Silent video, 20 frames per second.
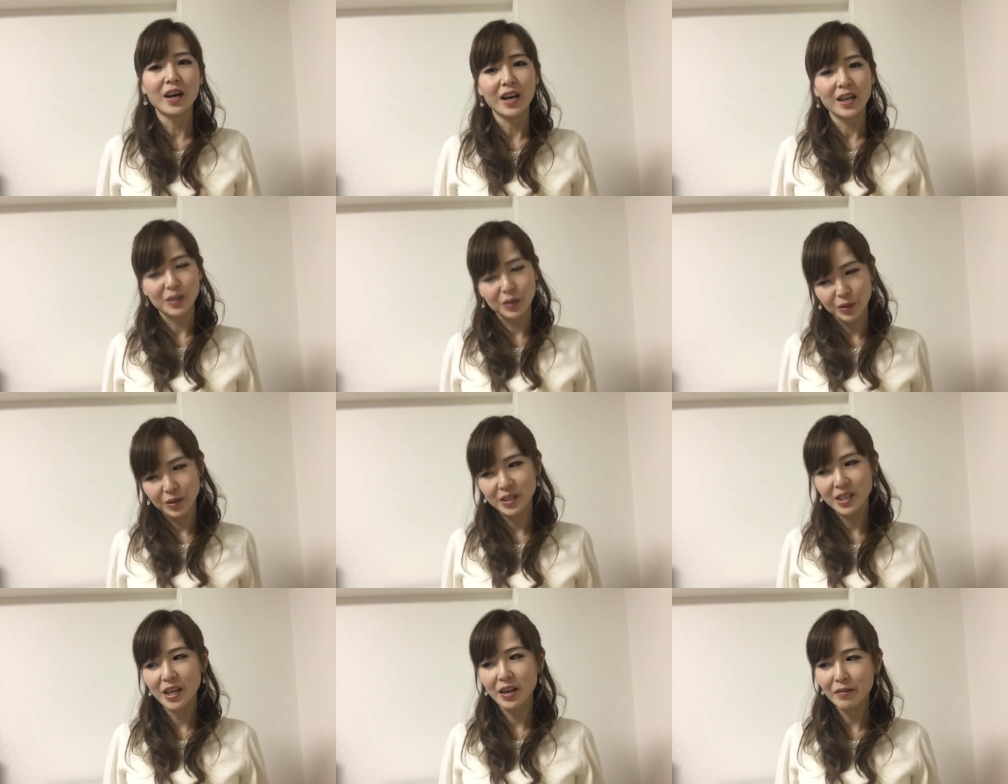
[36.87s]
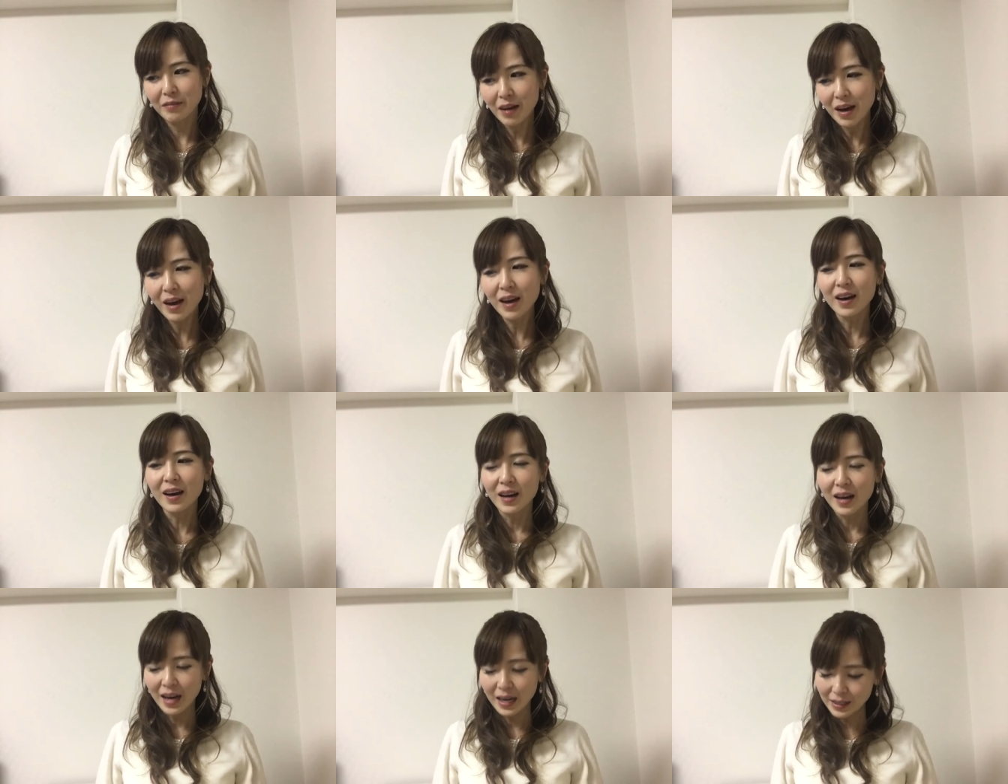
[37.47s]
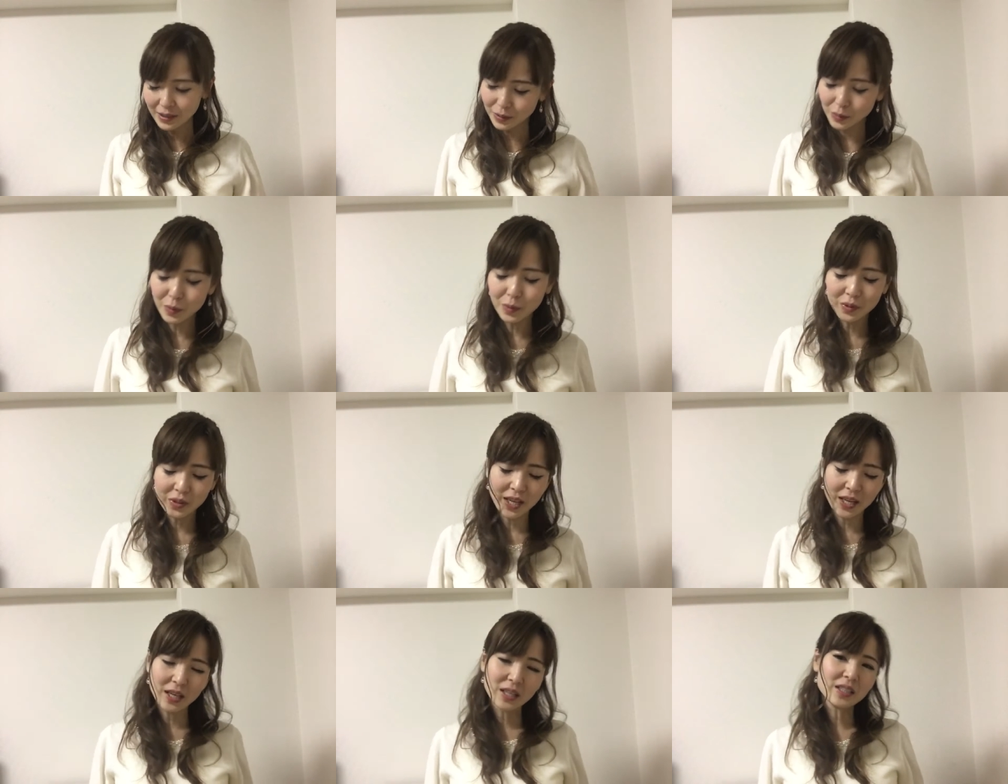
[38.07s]
と、女性はあすご
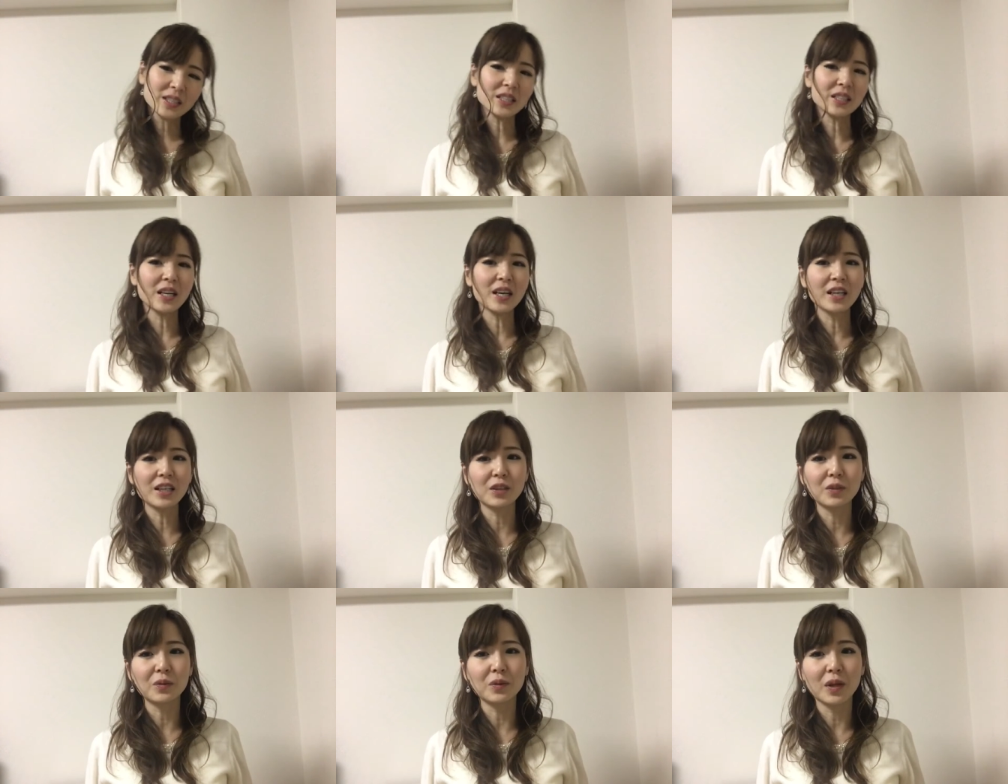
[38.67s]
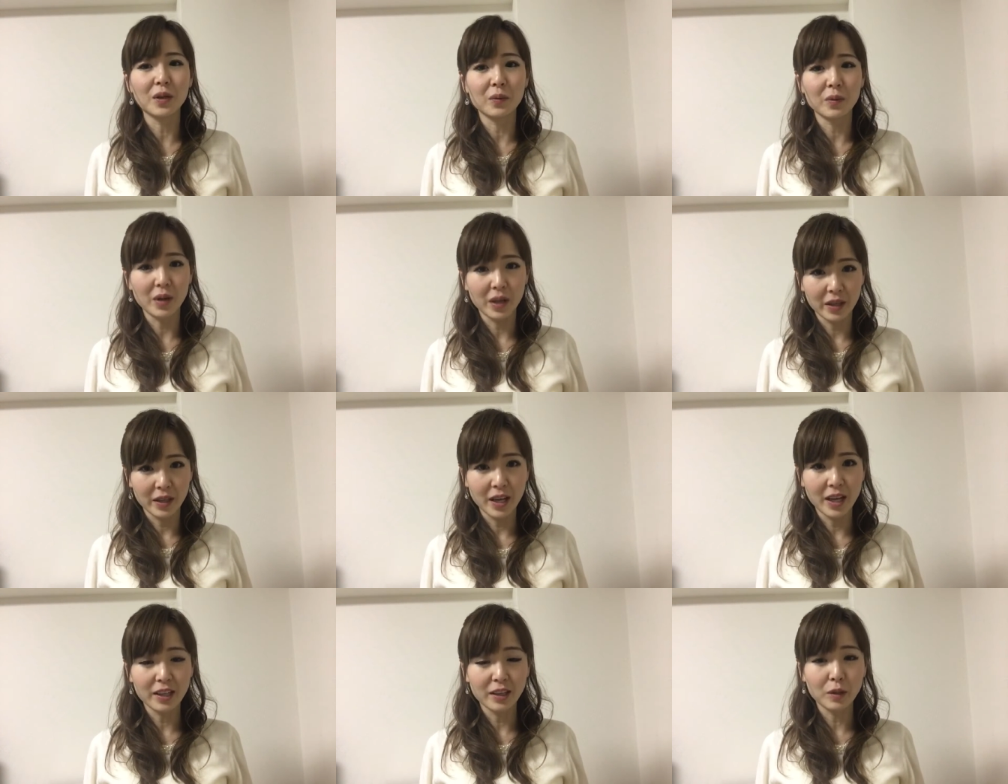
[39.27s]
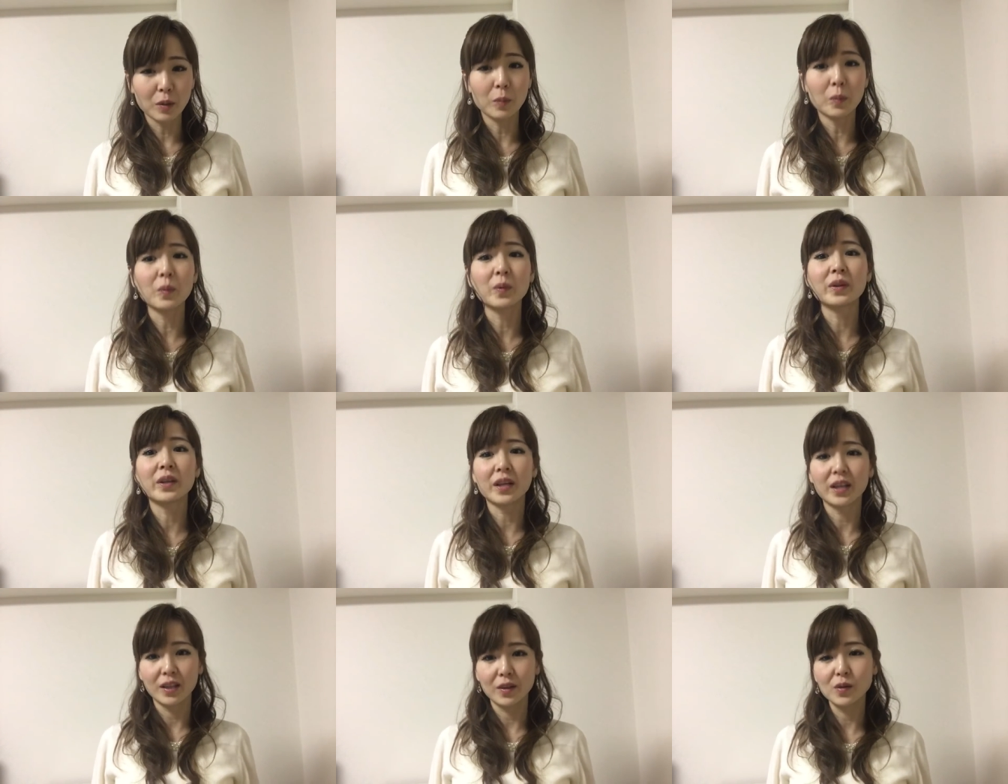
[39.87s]
くだらしない人なのかなって
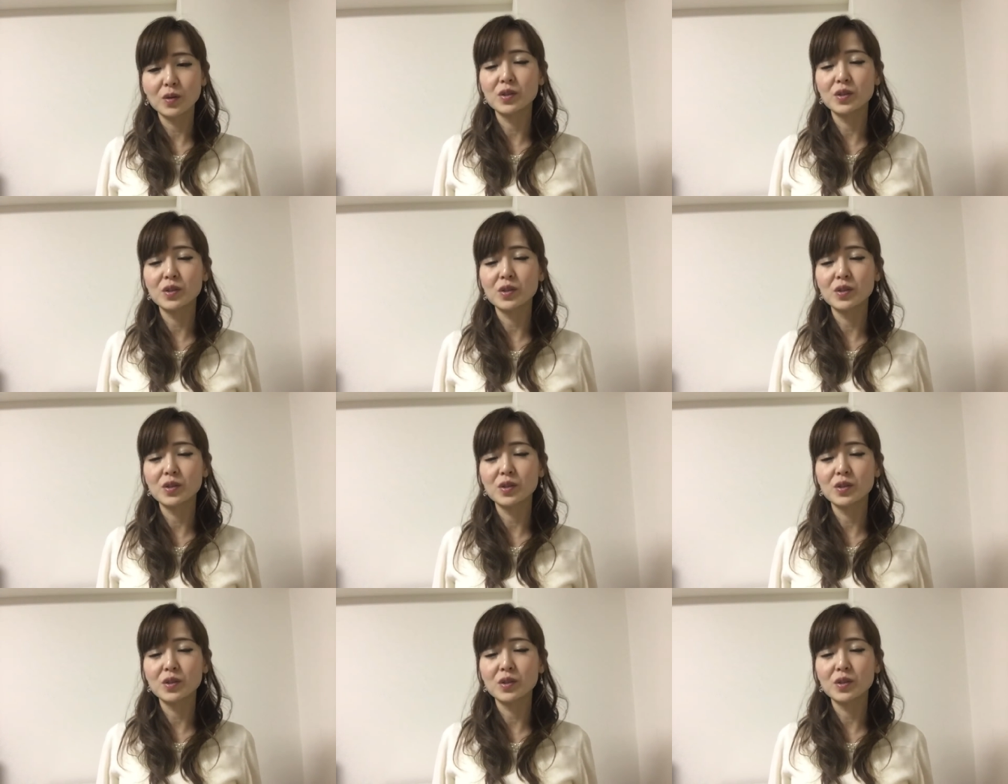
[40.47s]
思ったり、